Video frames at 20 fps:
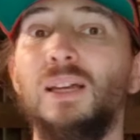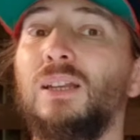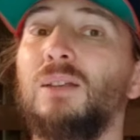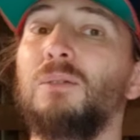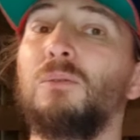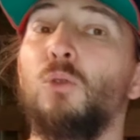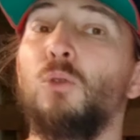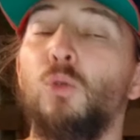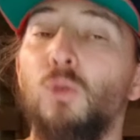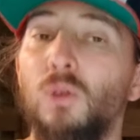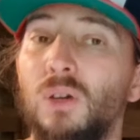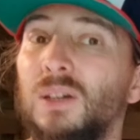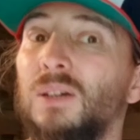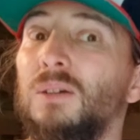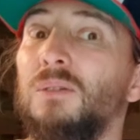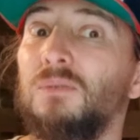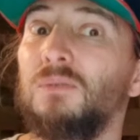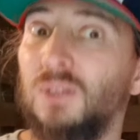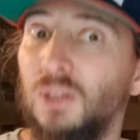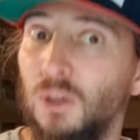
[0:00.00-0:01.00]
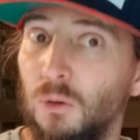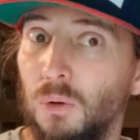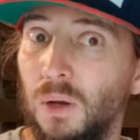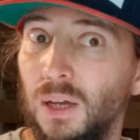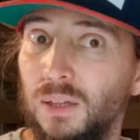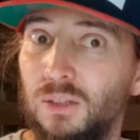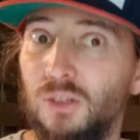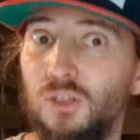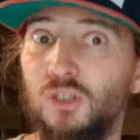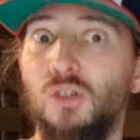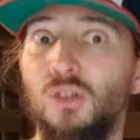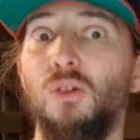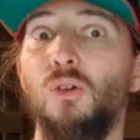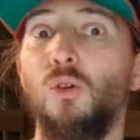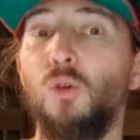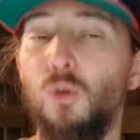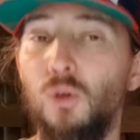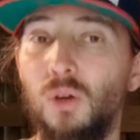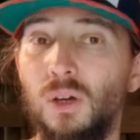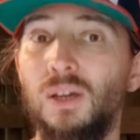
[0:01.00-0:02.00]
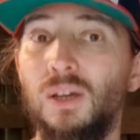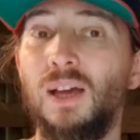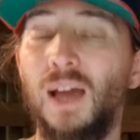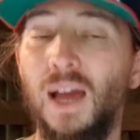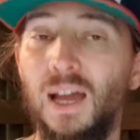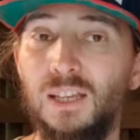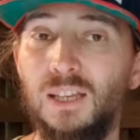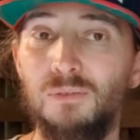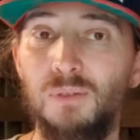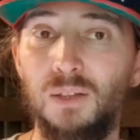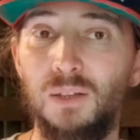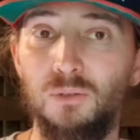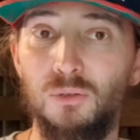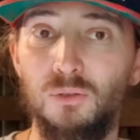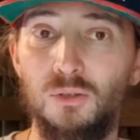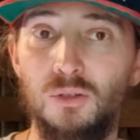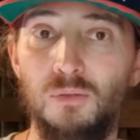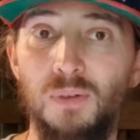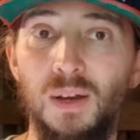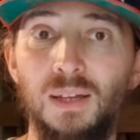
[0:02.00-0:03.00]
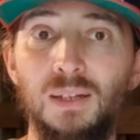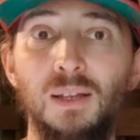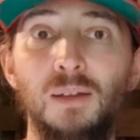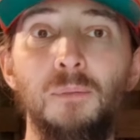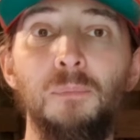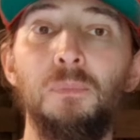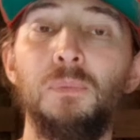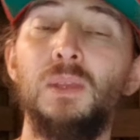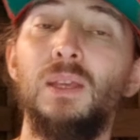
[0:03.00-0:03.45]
eine höhere theoretische, höhere Reichweite und so weiter.